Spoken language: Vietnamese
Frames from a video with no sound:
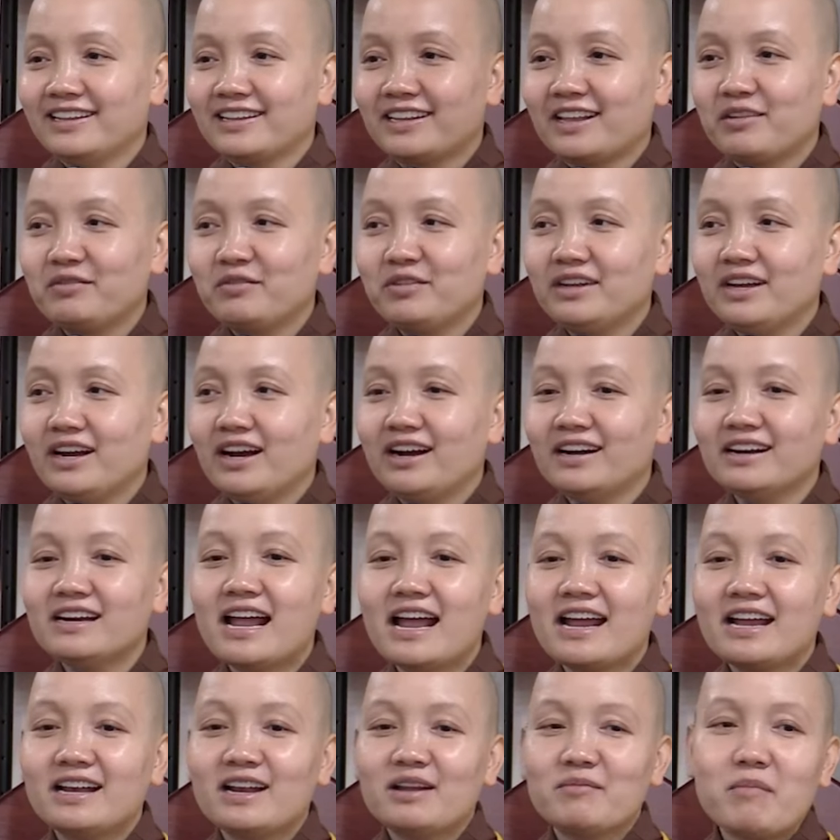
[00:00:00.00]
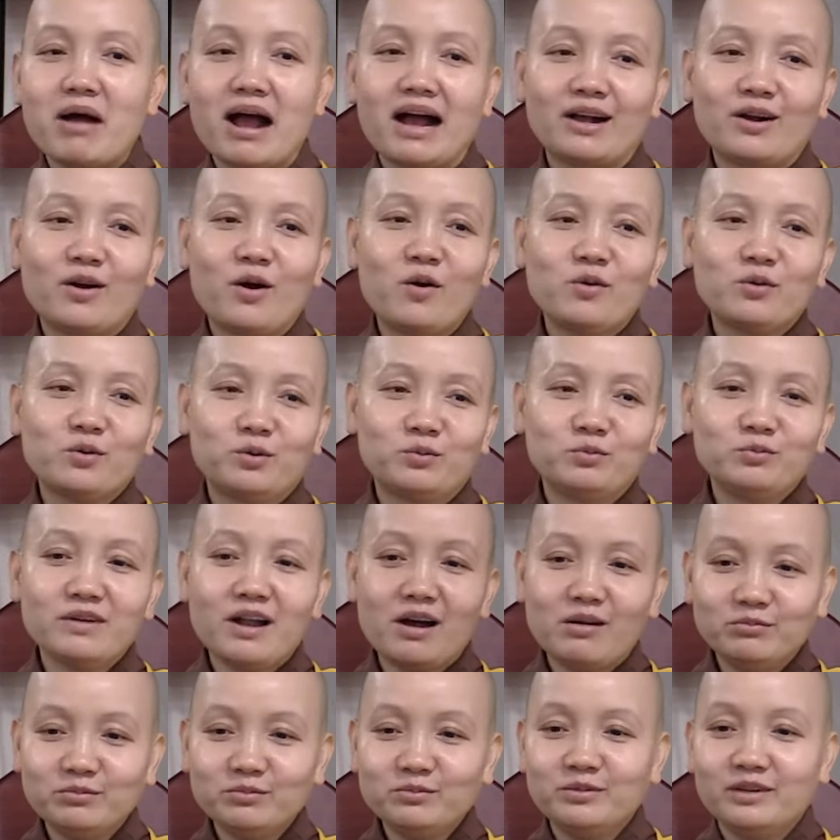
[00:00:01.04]
Tại vì ở đây là bà con cũng
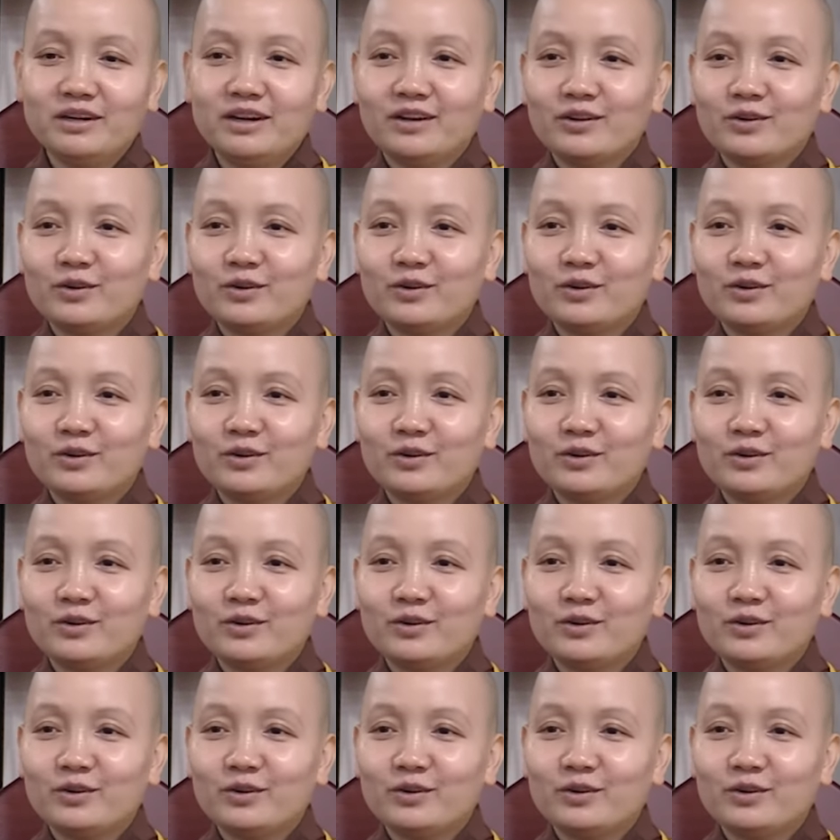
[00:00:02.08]
đông,